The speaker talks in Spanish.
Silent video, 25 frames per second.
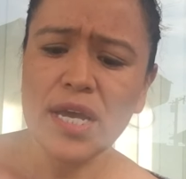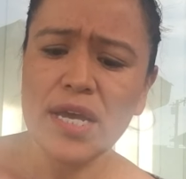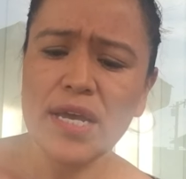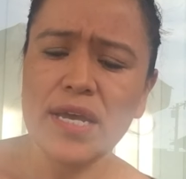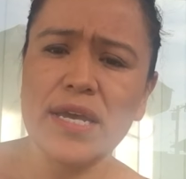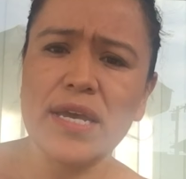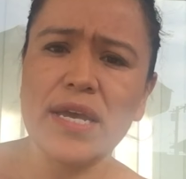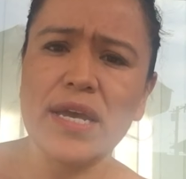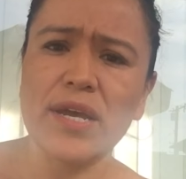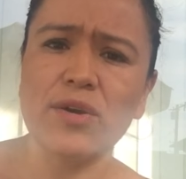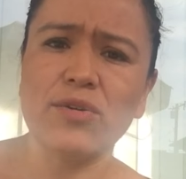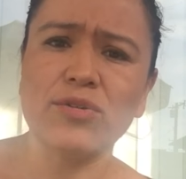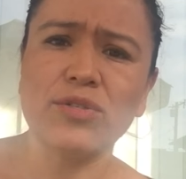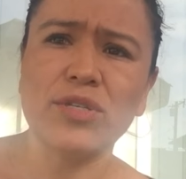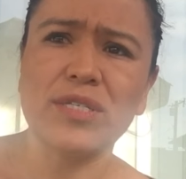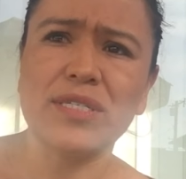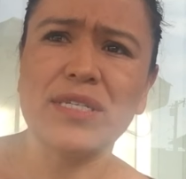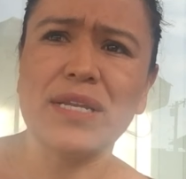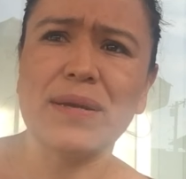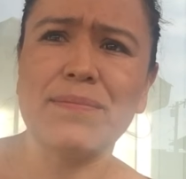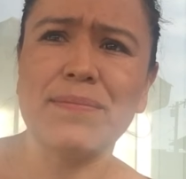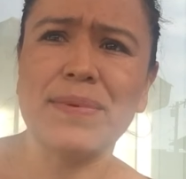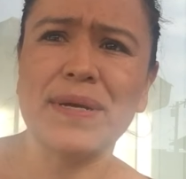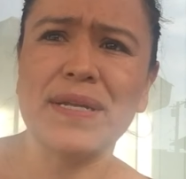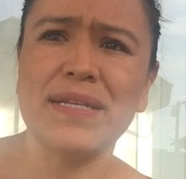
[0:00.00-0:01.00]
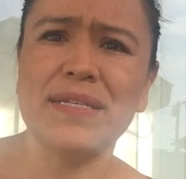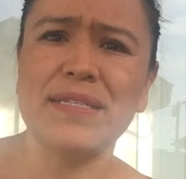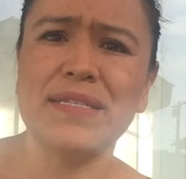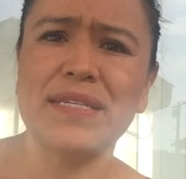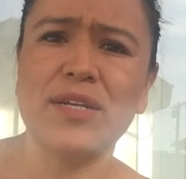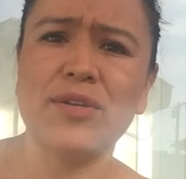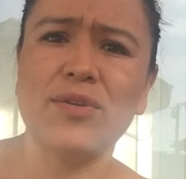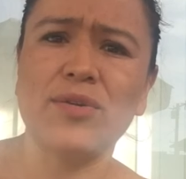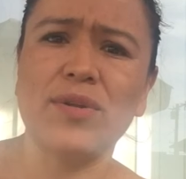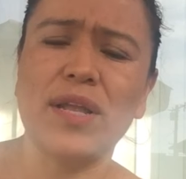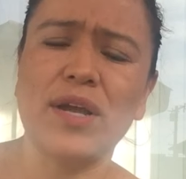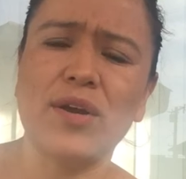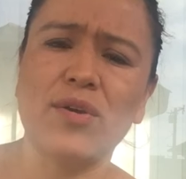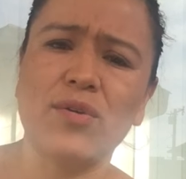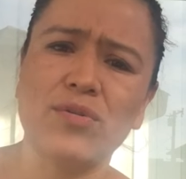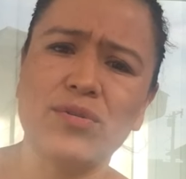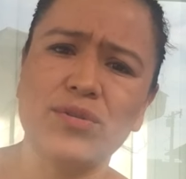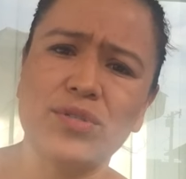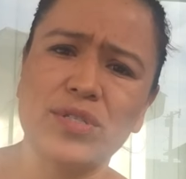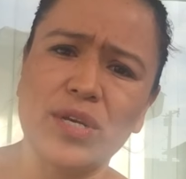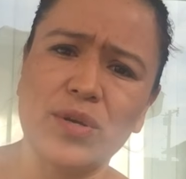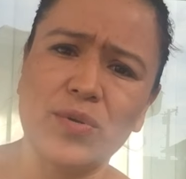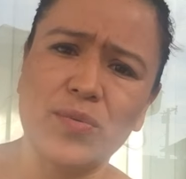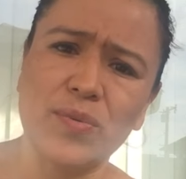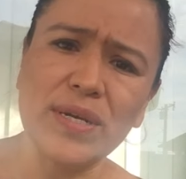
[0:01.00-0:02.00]
y ellos están padeciendo las
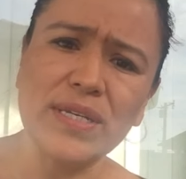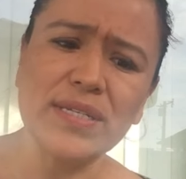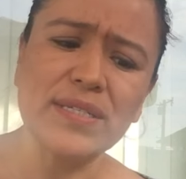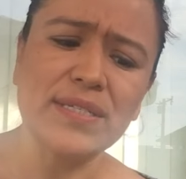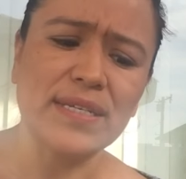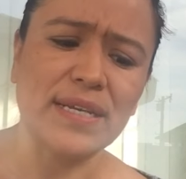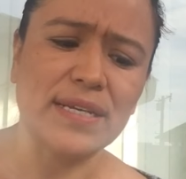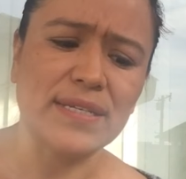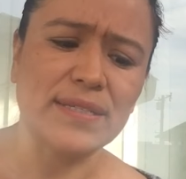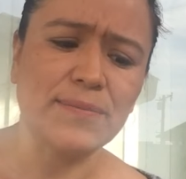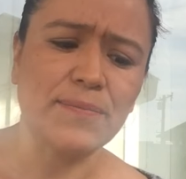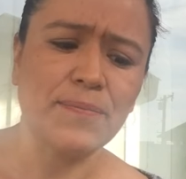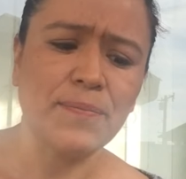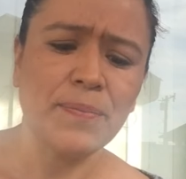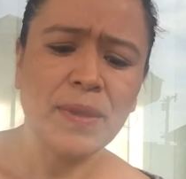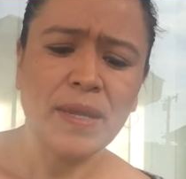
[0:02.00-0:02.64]
consecuencias.